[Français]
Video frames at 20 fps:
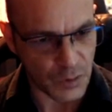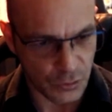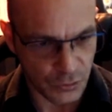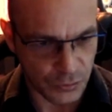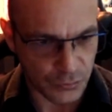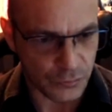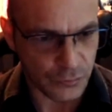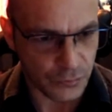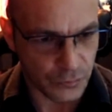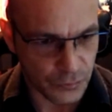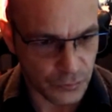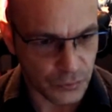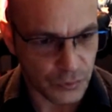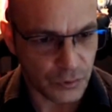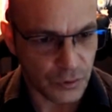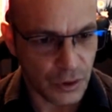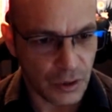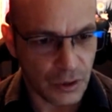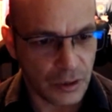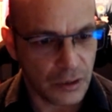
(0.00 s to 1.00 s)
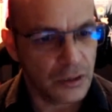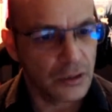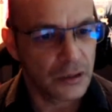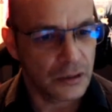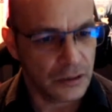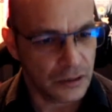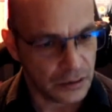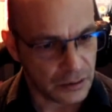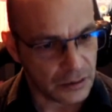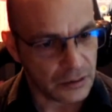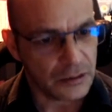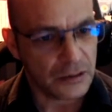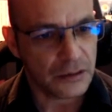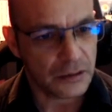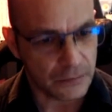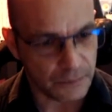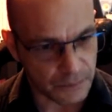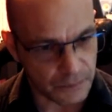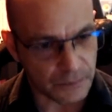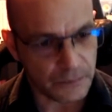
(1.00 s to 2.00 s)
à la fin de ta, formation, ils
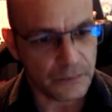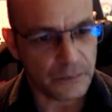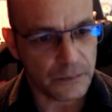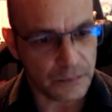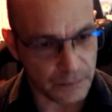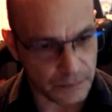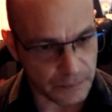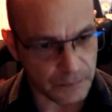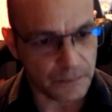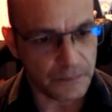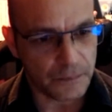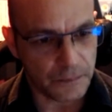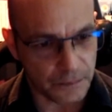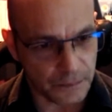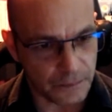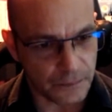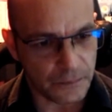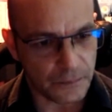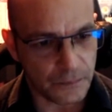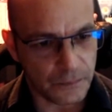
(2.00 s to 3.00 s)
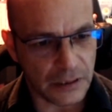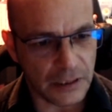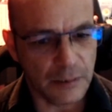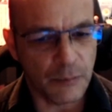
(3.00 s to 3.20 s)
t'ont pris en, CDI Ils